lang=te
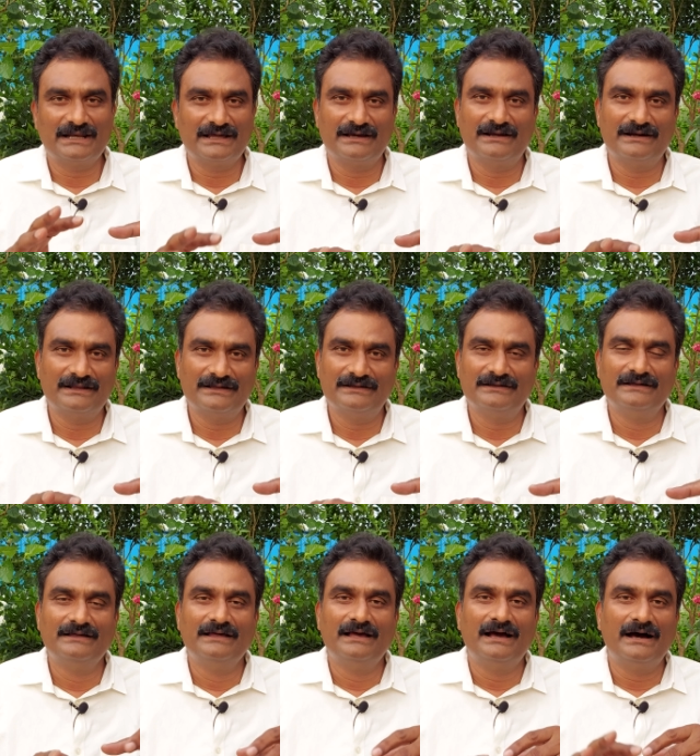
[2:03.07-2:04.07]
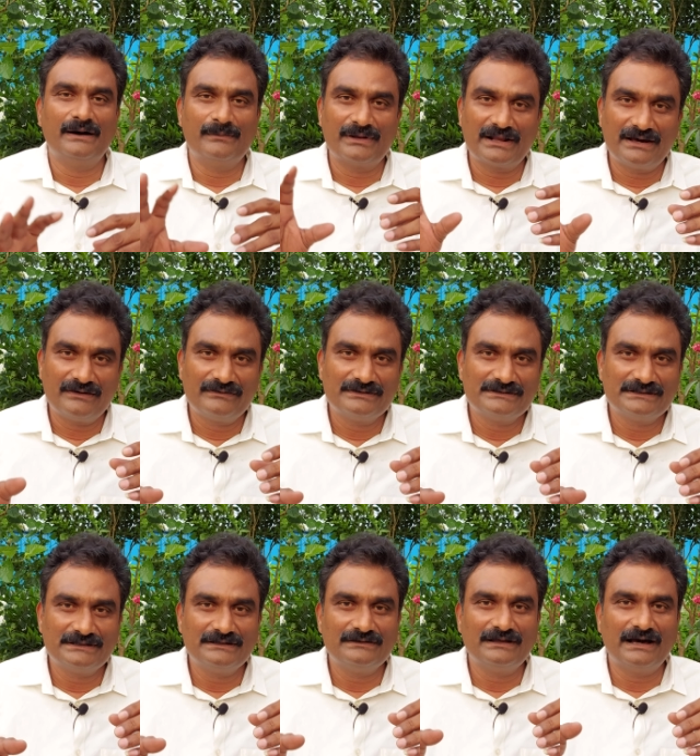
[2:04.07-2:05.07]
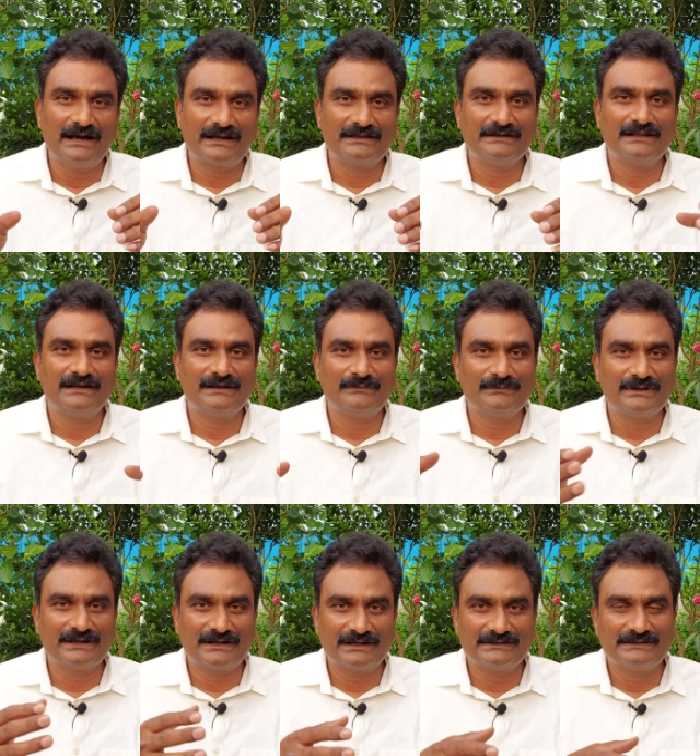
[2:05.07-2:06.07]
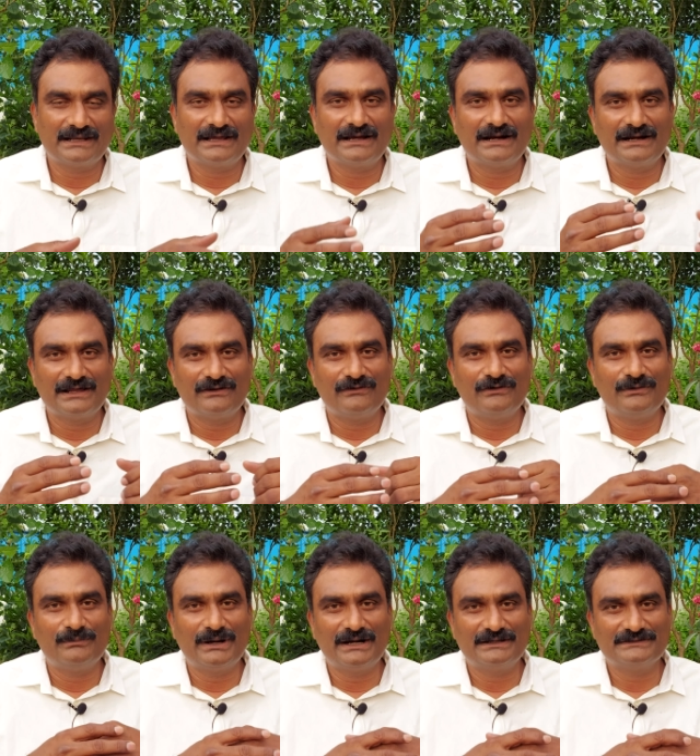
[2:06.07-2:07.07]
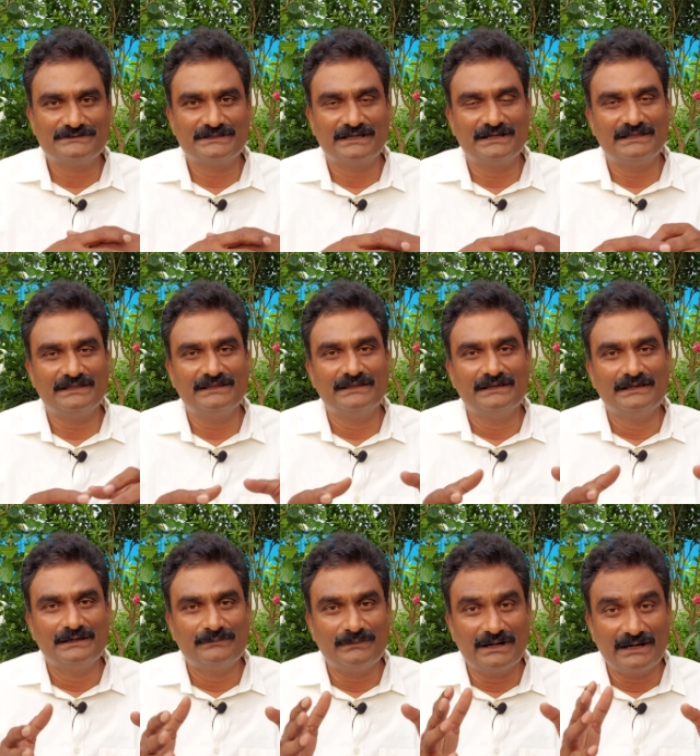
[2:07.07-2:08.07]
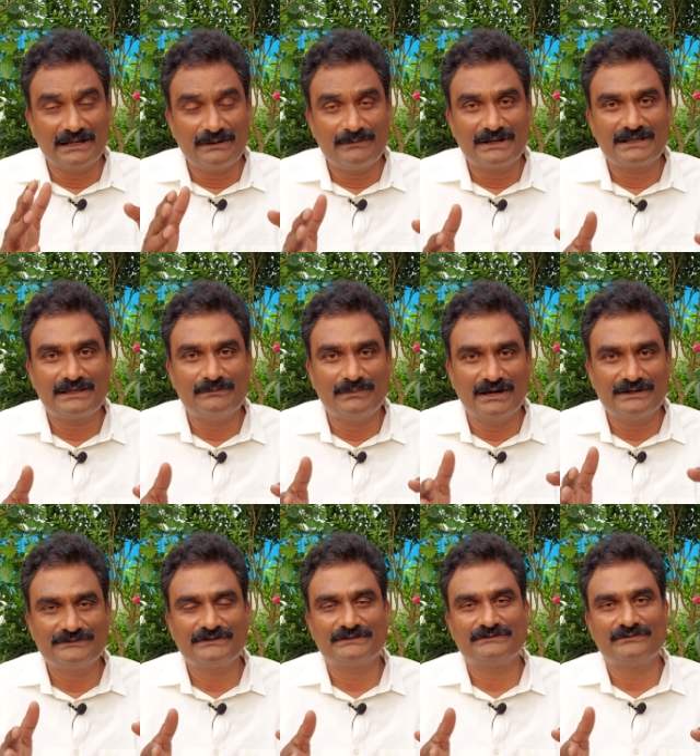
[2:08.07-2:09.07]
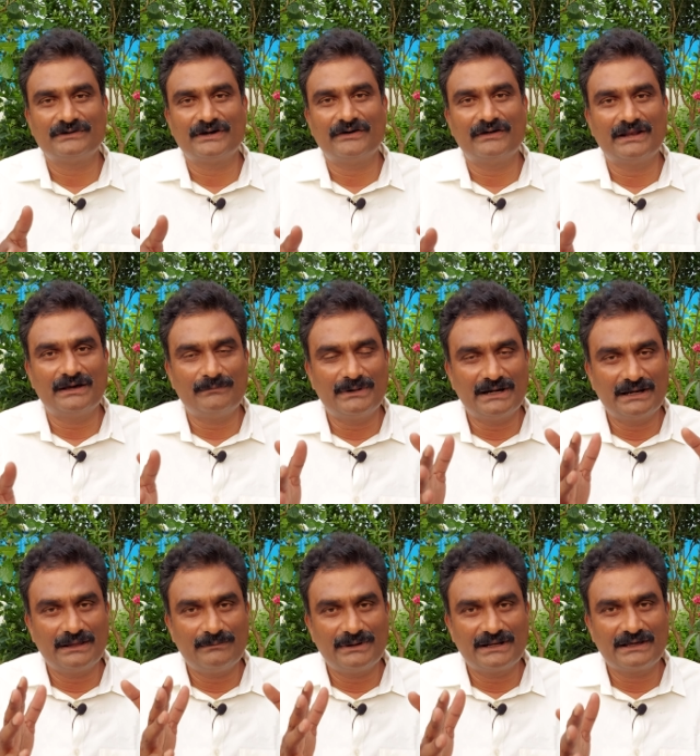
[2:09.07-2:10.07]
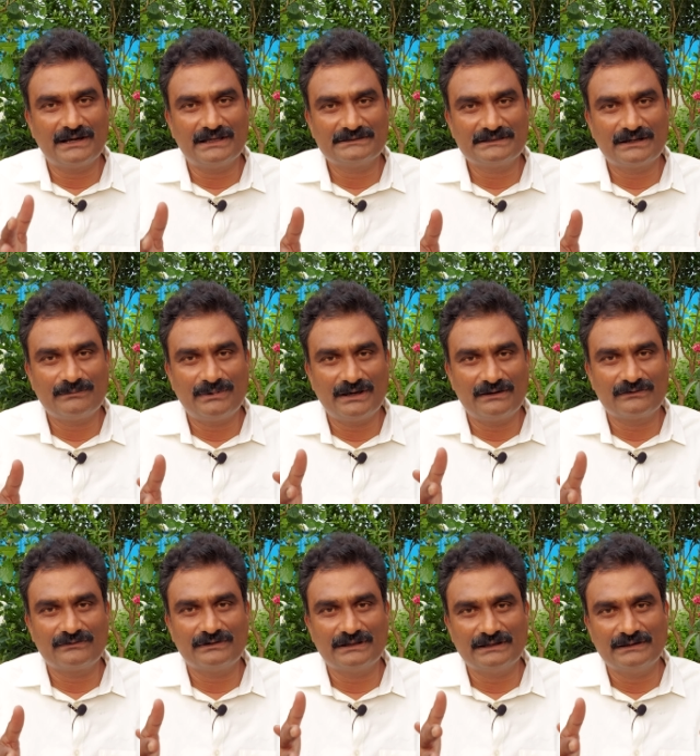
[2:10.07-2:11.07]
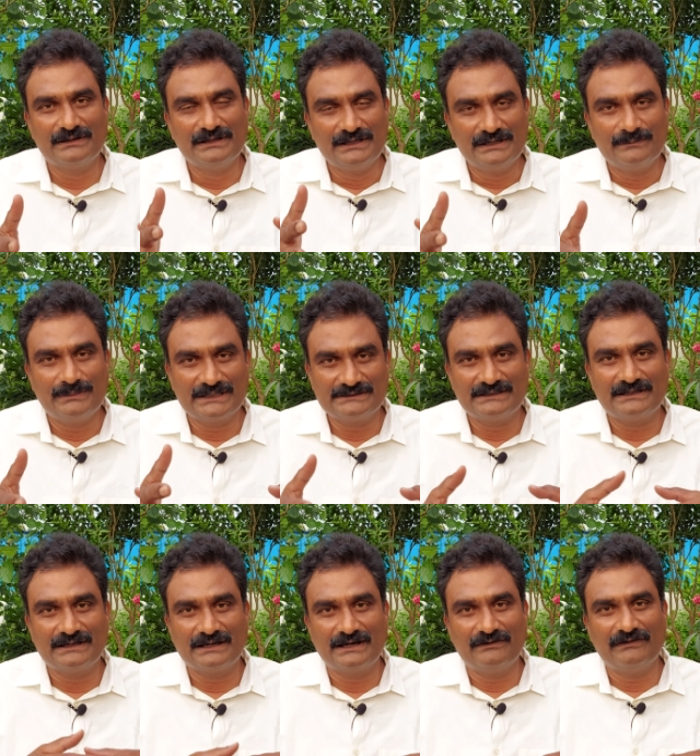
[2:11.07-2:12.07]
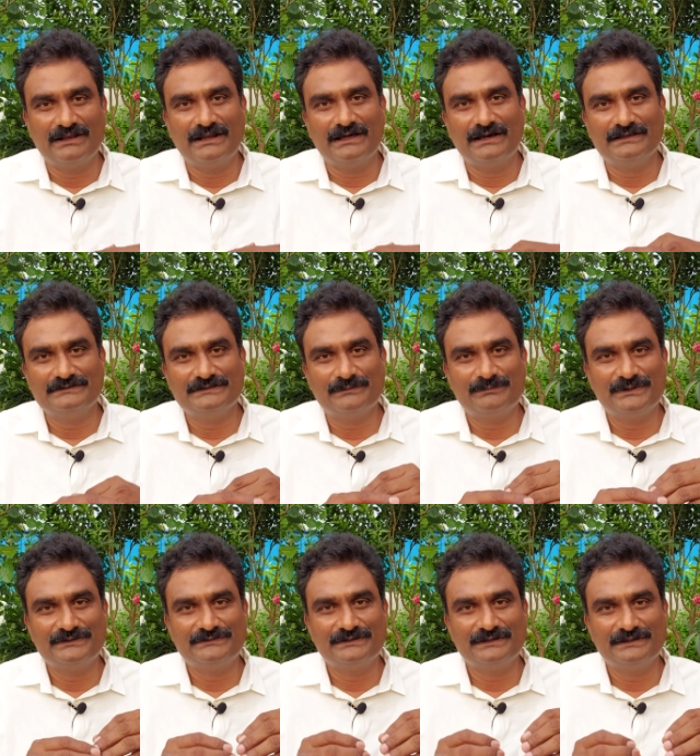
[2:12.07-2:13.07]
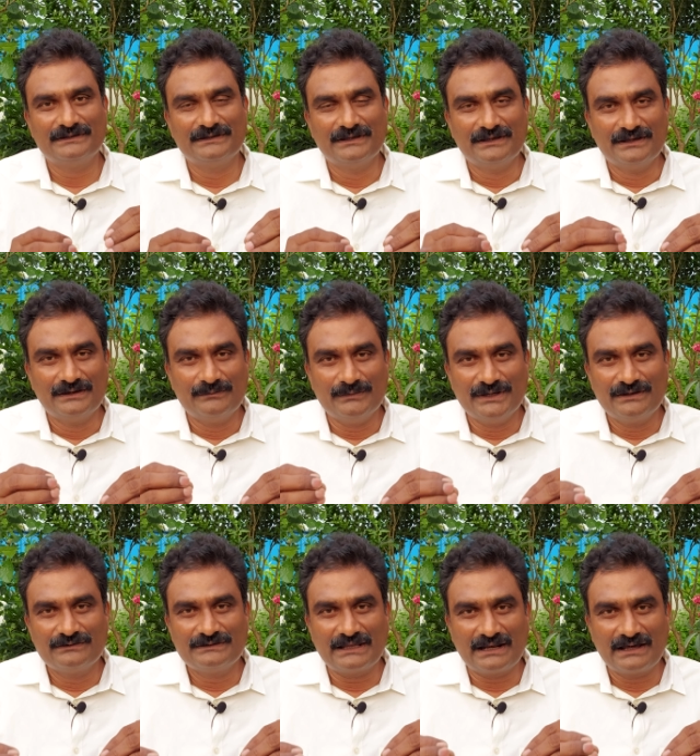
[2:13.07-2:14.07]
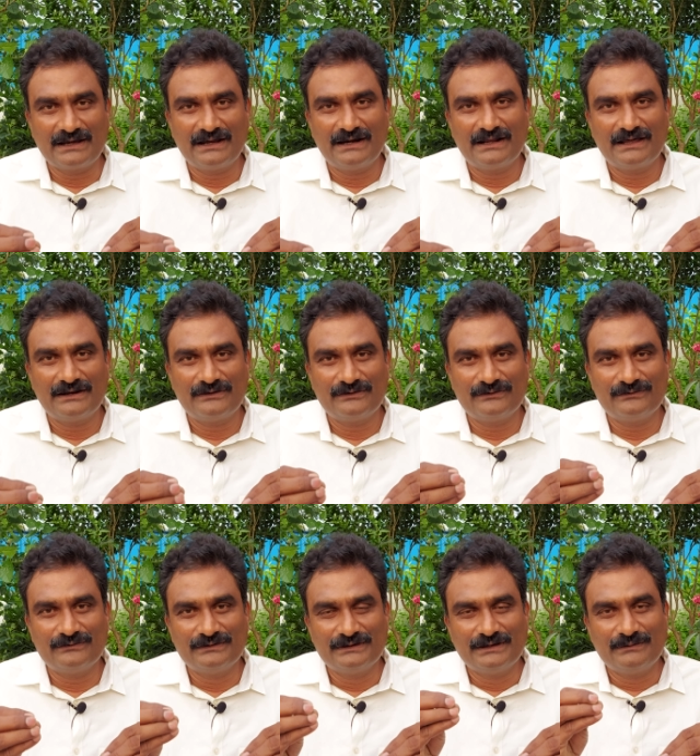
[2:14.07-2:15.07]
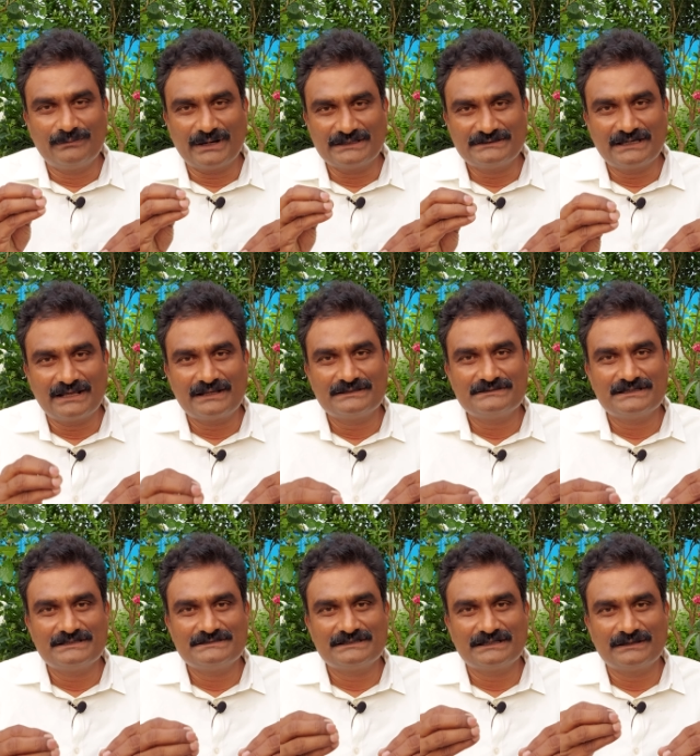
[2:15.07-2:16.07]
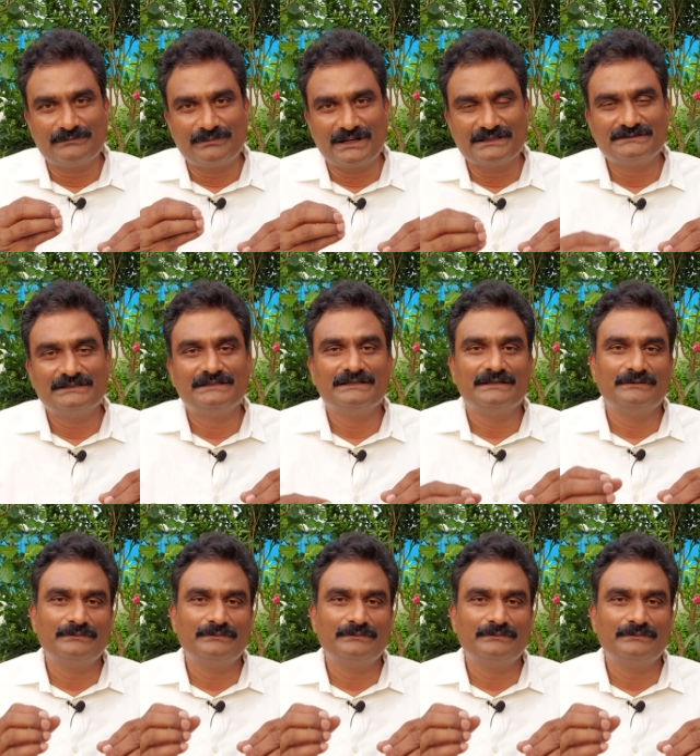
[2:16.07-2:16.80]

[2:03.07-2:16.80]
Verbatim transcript: తెలంగాణ అమరావతి ఆజ్ఞలను ఇక్కడ తెలంగాణలో వాళ్ళు పాటించాలి మళ్ళా మనకి బానిసత్వం కావాలా మళ్ళా మనకి ఆంధ్ర పాలకుల పెత్తనం కావాలా అని చెప్పేసి మీరు తెలంగాణలో ప్రచారం చేసిన ప్రతి